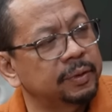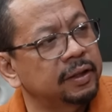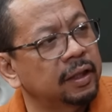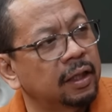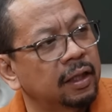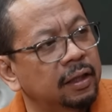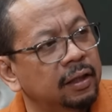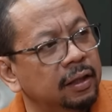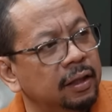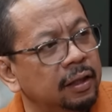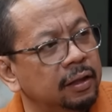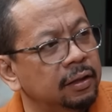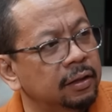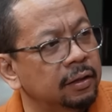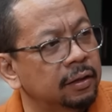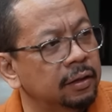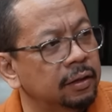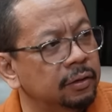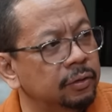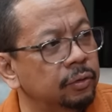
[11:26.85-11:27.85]
menjalankan ya,
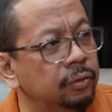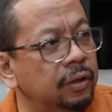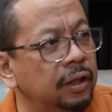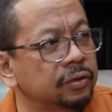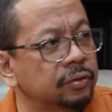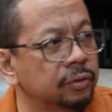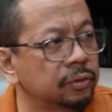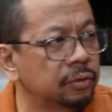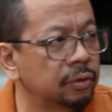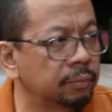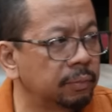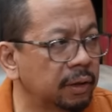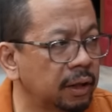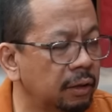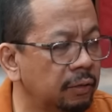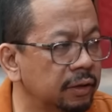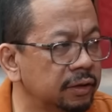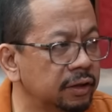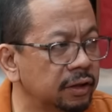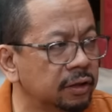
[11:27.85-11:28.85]
ya, ya. tugas ya. untuk
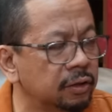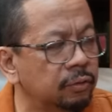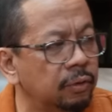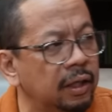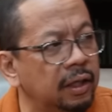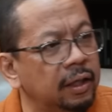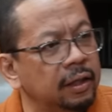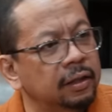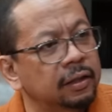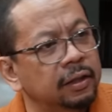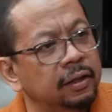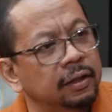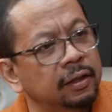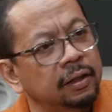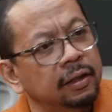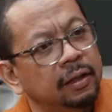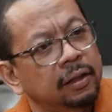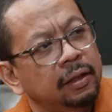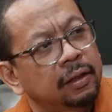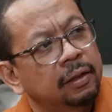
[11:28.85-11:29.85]
mengawasi keuangan
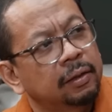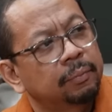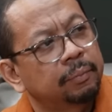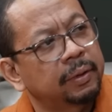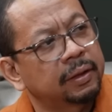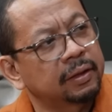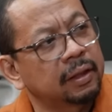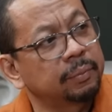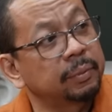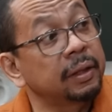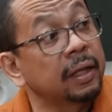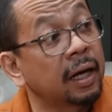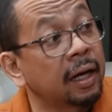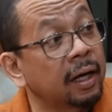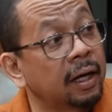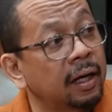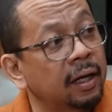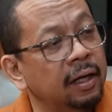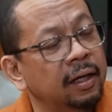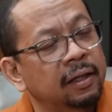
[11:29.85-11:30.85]
di
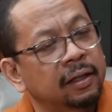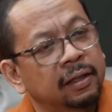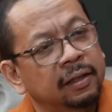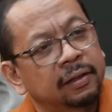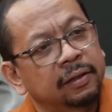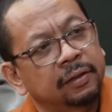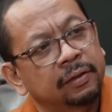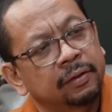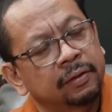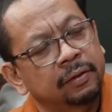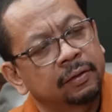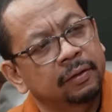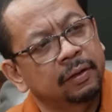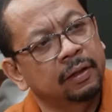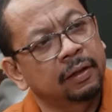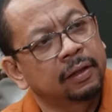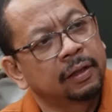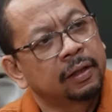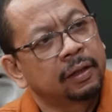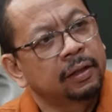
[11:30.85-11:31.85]
Pertamina. Ya, ya, ya gitu. ya, ya, ya
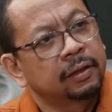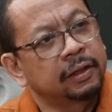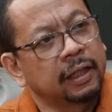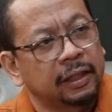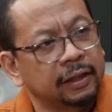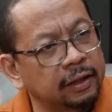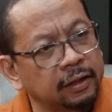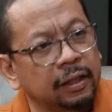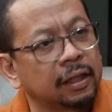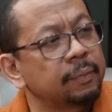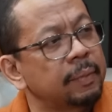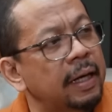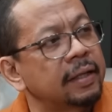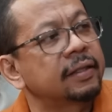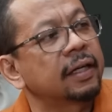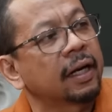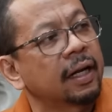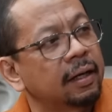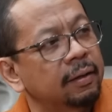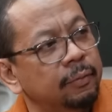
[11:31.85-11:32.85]
ya kita terima
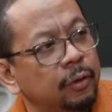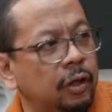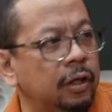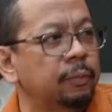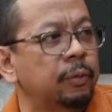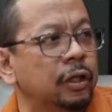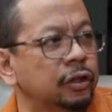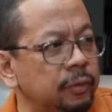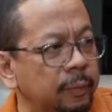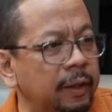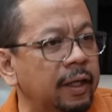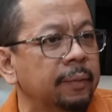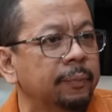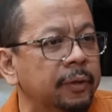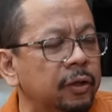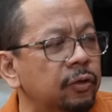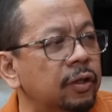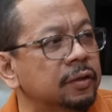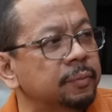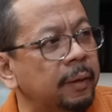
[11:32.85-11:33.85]
aja lah bahwa, bahwa ya, sebagai ya.
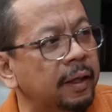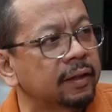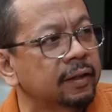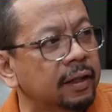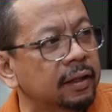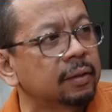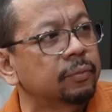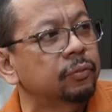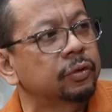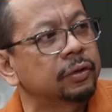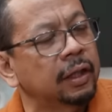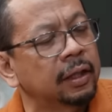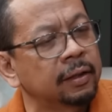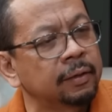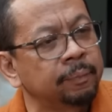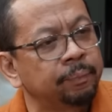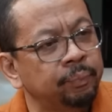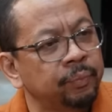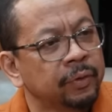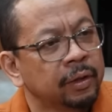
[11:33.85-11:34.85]
petugas partai
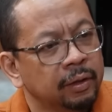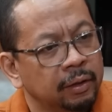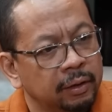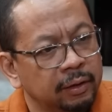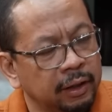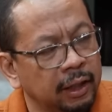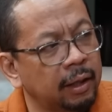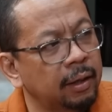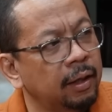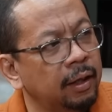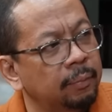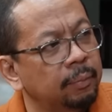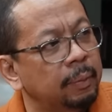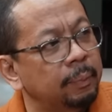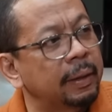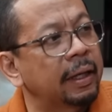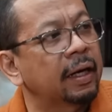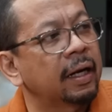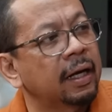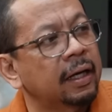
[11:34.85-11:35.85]
kemudian oh. ya iya.
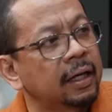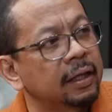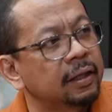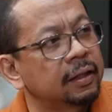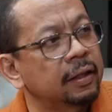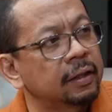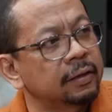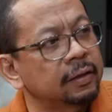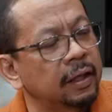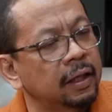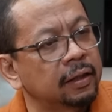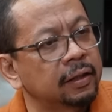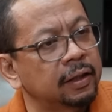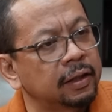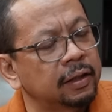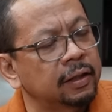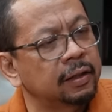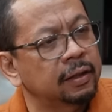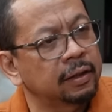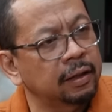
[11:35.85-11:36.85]
membela kandidat yang
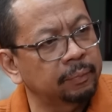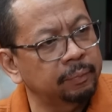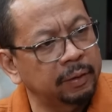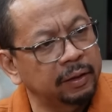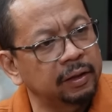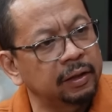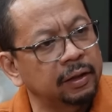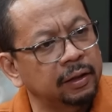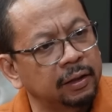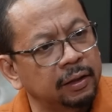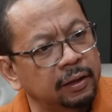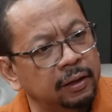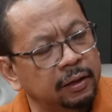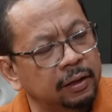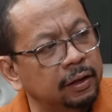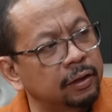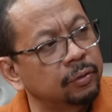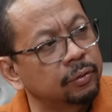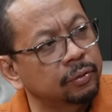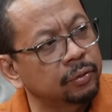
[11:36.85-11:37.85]
di apa di,
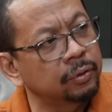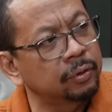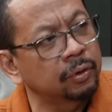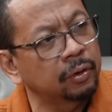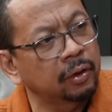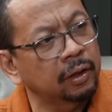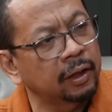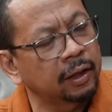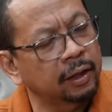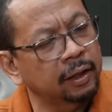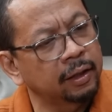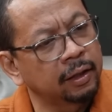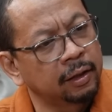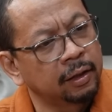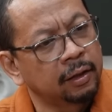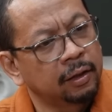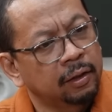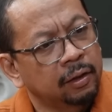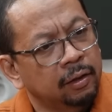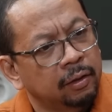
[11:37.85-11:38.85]
didukung oleh
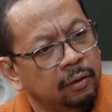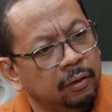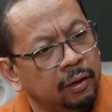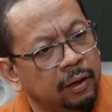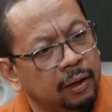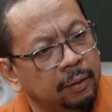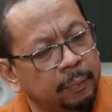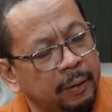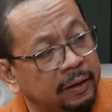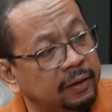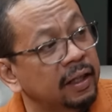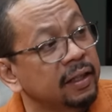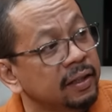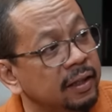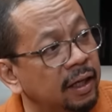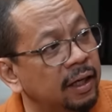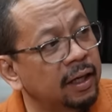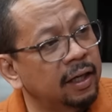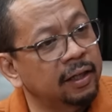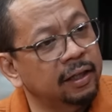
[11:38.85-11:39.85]
ya, ya. oleh
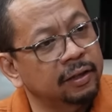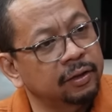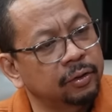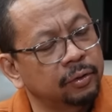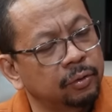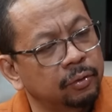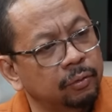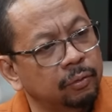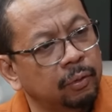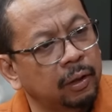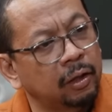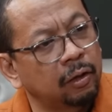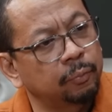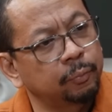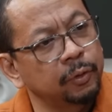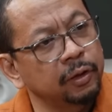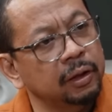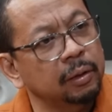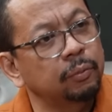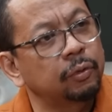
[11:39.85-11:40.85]
partainya gitu
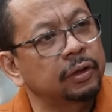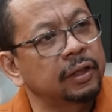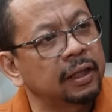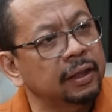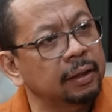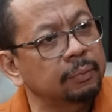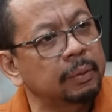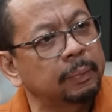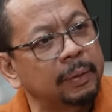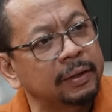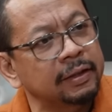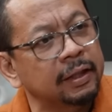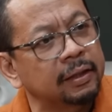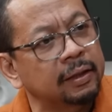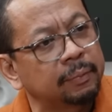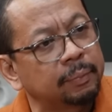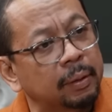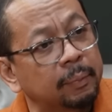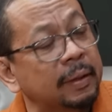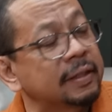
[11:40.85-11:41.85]
walaupun kemudian kan memang jadi
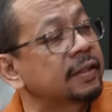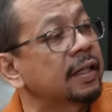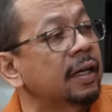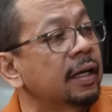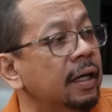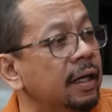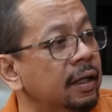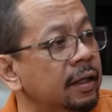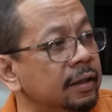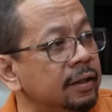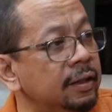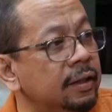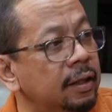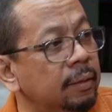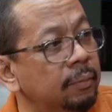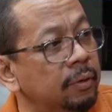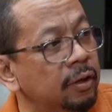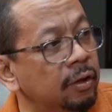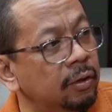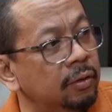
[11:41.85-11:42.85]
bermasalah
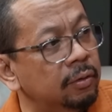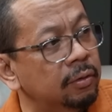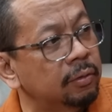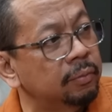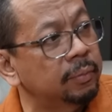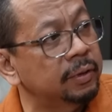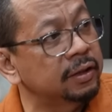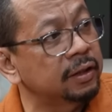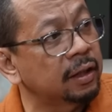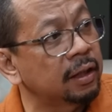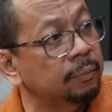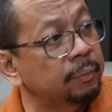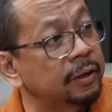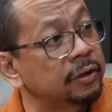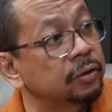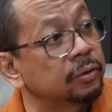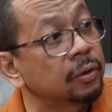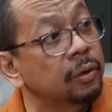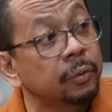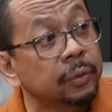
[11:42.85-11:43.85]
ketika beliau menyerang
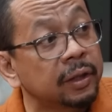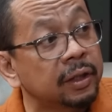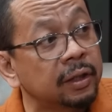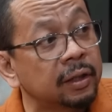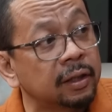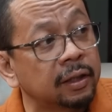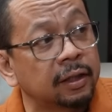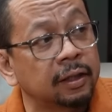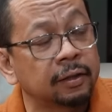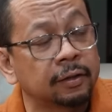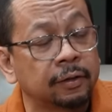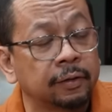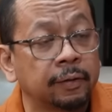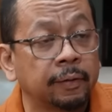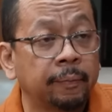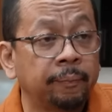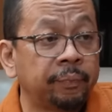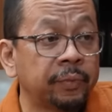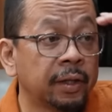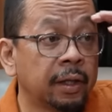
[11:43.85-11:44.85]
Pak Jokowi iya. gitu
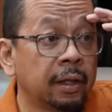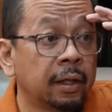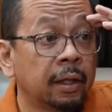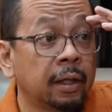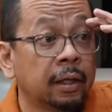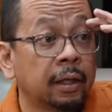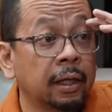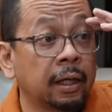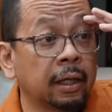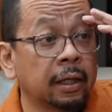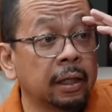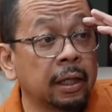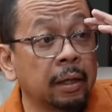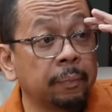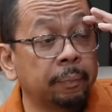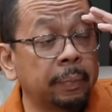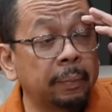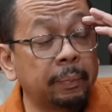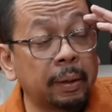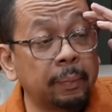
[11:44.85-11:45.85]
nah
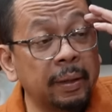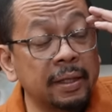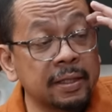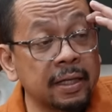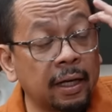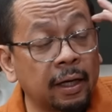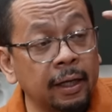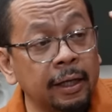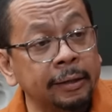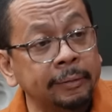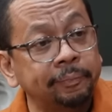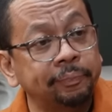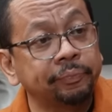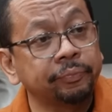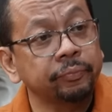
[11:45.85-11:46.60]
kenapa bermasalah